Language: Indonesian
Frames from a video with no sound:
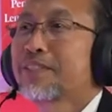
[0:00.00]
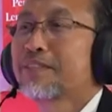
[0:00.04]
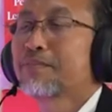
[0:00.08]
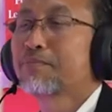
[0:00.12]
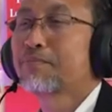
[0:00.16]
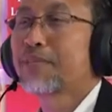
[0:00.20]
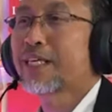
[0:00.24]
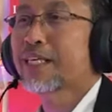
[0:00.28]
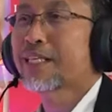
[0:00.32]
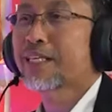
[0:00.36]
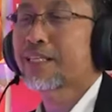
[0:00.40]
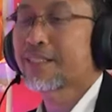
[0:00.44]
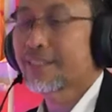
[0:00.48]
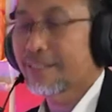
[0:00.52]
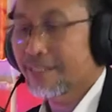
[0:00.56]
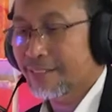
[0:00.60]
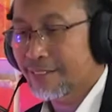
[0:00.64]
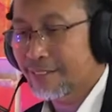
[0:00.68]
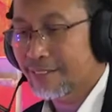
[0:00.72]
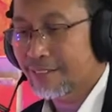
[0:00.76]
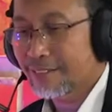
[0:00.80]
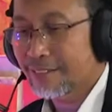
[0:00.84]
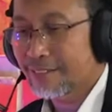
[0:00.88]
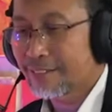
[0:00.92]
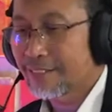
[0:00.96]
Bertahun. Bahkan
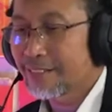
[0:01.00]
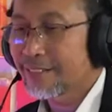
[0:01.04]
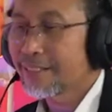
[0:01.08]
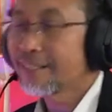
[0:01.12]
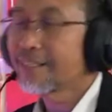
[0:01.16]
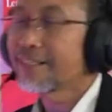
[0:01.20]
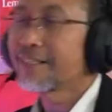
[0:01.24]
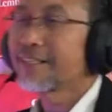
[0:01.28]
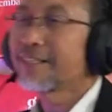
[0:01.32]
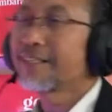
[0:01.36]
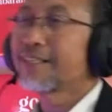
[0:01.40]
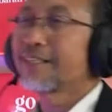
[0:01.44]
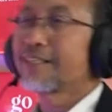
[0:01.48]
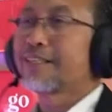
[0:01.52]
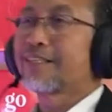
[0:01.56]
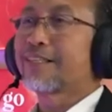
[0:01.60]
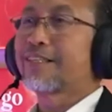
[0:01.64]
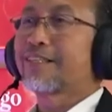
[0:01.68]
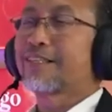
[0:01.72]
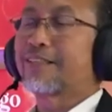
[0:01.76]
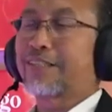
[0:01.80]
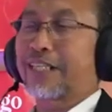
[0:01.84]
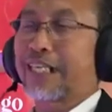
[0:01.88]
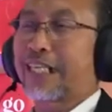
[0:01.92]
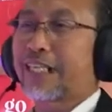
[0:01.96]
eh,
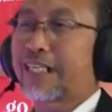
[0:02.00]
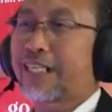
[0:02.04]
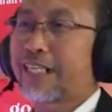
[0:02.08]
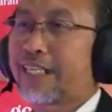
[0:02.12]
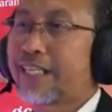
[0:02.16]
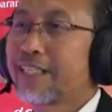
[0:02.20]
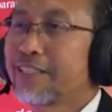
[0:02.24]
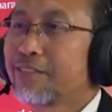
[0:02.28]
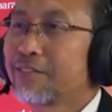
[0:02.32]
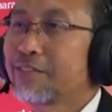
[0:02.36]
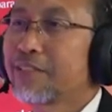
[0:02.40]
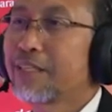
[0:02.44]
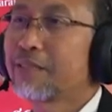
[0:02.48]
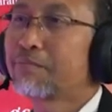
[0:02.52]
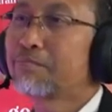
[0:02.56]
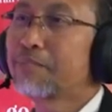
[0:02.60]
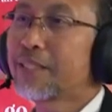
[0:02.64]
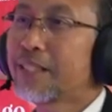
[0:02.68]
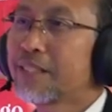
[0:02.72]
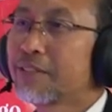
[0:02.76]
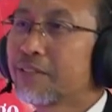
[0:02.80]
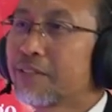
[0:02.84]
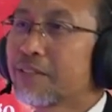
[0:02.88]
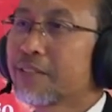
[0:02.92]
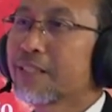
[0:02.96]
orang lain juga
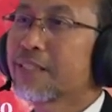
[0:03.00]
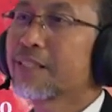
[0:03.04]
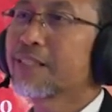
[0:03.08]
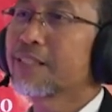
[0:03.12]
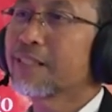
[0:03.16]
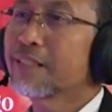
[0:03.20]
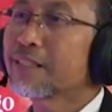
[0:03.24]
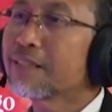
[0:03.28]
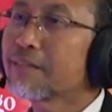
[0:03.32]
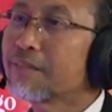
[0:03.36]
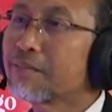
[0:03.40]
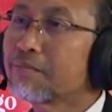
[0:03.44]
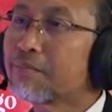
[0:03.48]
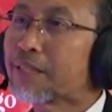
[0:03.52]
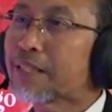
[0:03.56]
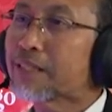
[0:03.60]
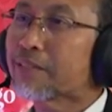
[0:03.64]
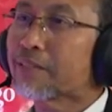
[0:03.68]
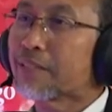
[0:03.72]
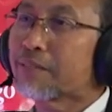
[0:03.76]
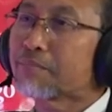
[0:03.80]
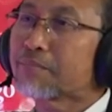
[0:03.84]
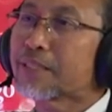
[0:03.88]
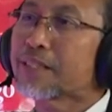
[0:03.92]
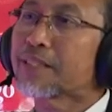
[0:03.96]
bingung ini kok
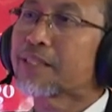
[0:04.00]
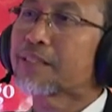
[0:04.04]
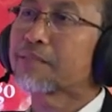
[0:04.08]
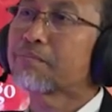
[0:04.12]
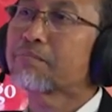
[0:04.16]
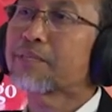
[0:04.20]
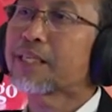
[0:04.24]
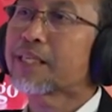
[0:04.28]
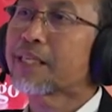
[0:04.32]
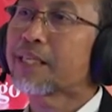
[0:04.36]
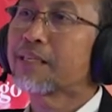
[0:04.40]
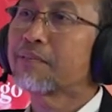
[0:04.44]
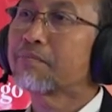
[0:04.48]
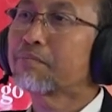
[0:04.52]
Pak masih pakai